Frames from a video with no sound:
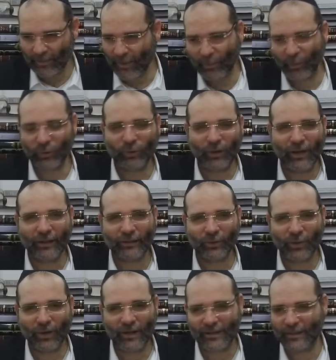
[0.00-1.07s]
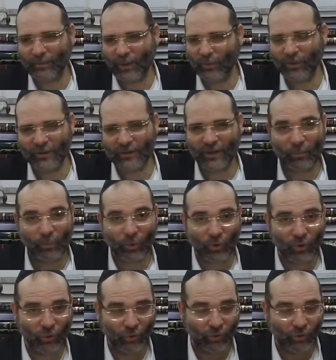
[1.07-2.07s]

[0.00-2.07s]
pas pour toi la Torah, c'est pas pour c'est pour nous,